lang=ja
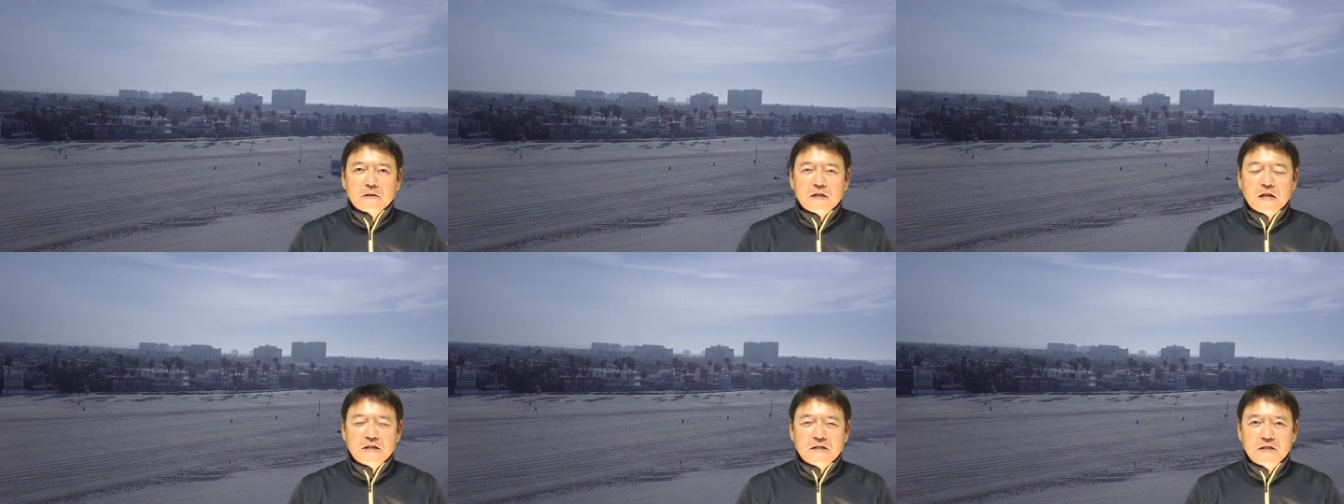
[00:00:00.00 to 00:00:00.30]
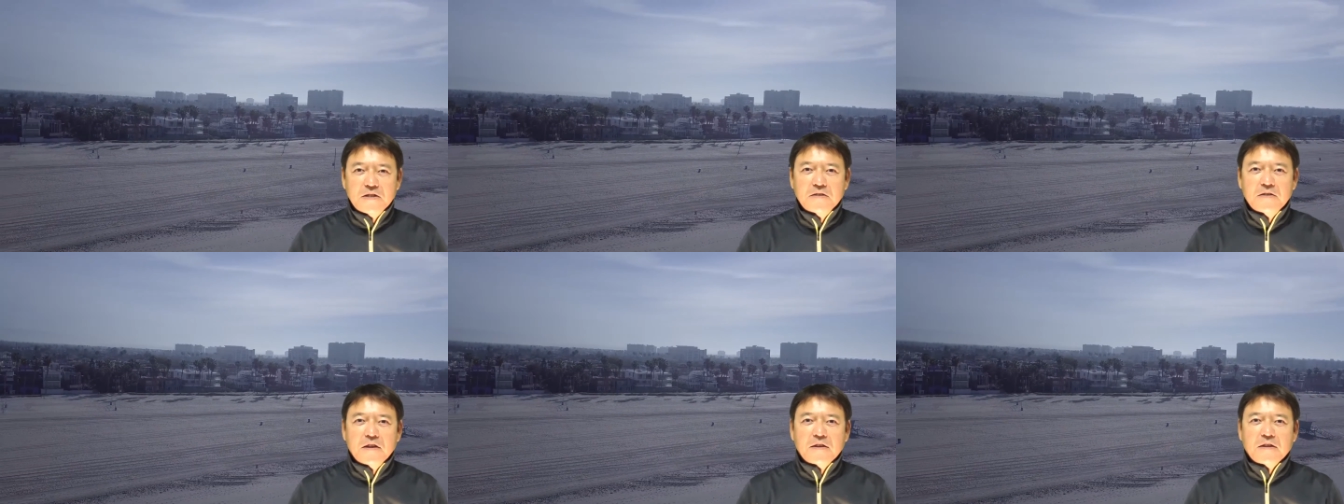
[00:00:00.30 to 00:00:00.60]
写
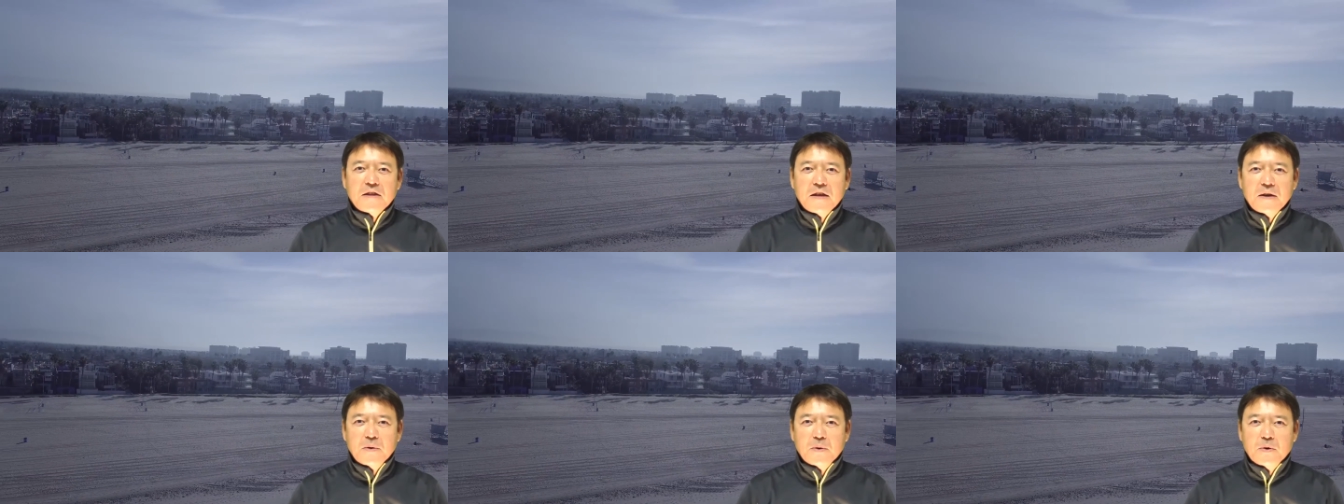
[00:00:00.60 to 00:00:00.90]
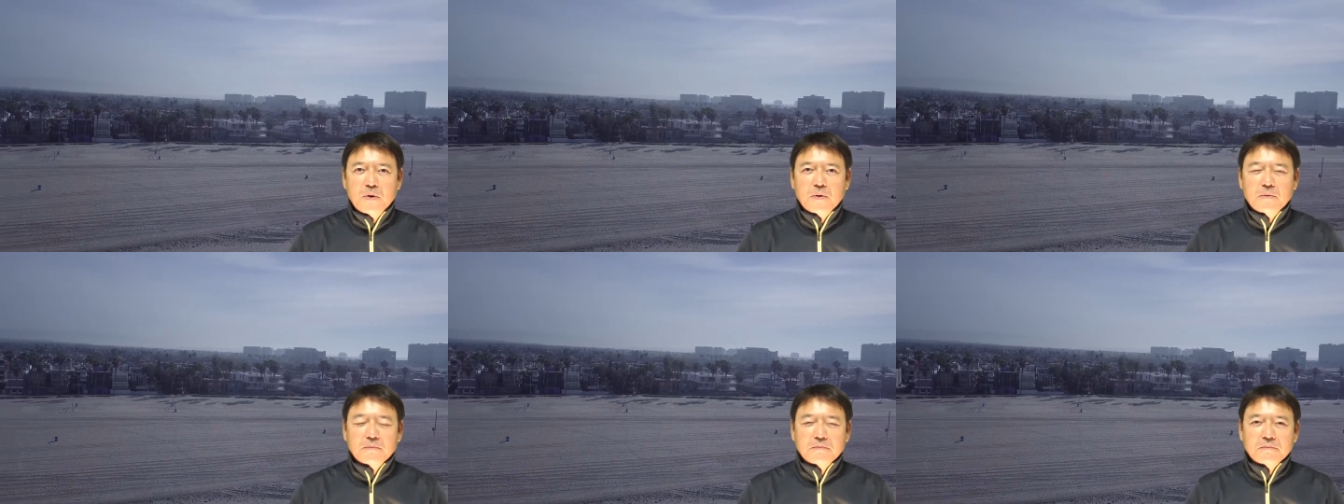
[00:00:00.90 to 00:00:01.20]
真設定
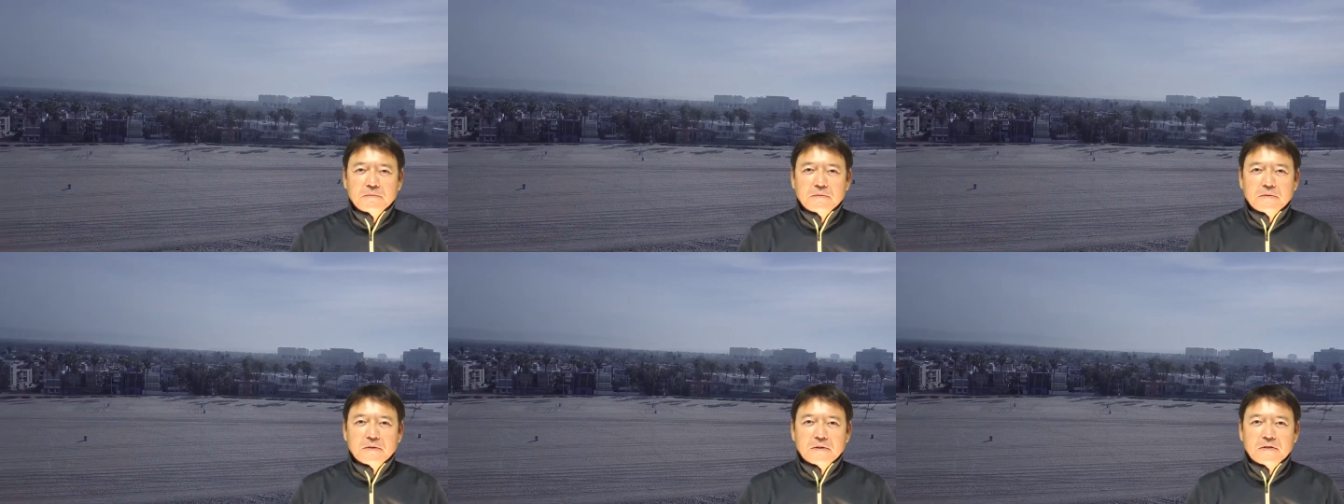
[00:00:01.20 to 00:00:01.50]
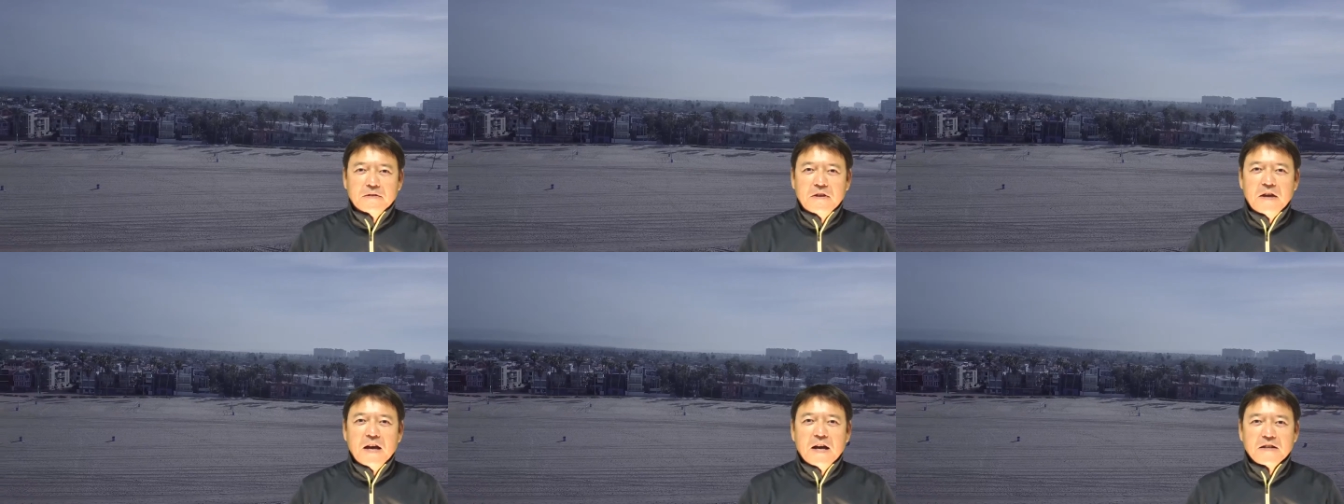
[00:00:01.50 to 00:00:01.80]
を
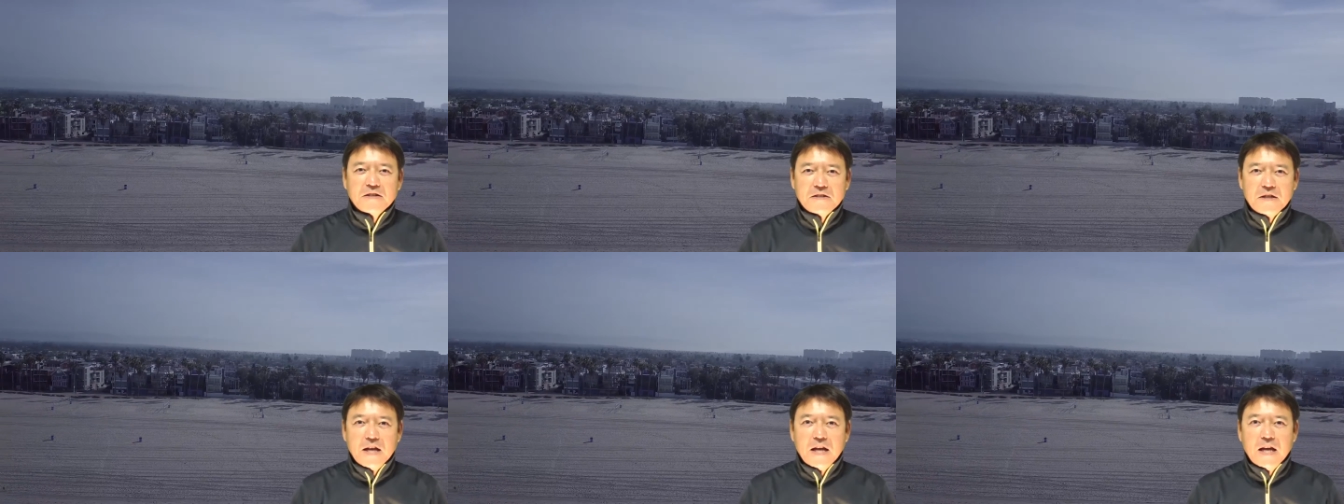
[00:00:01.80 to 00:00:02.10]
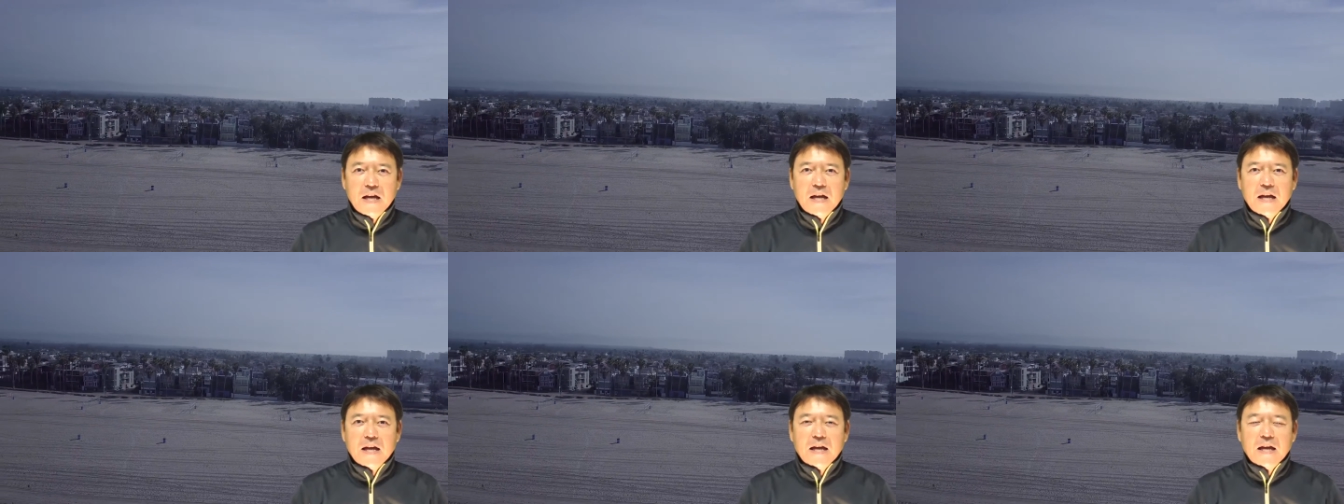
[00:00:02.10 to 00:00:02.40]
制覇して